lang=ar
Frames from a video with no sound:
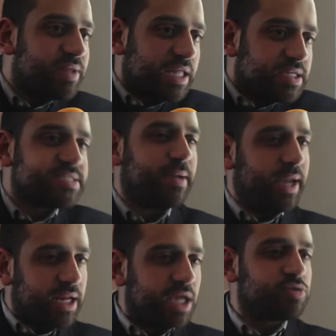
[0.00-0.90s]
بتاعت
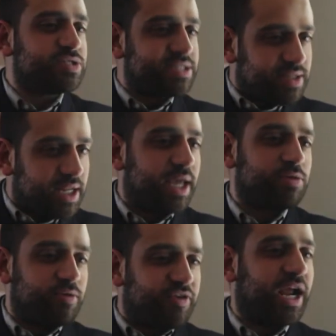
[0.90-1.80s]
السبعينات
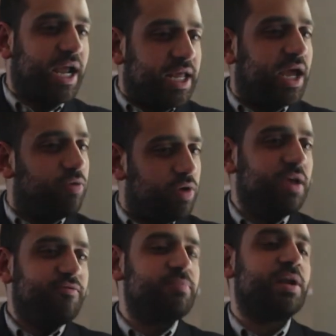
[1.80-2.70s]
والستينات واتفرج عليها
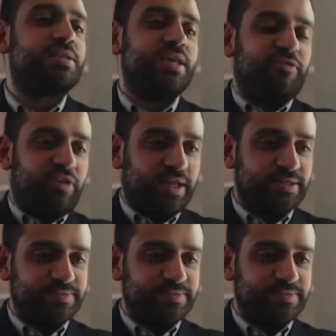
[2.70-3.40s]
فيلم لطيف يعني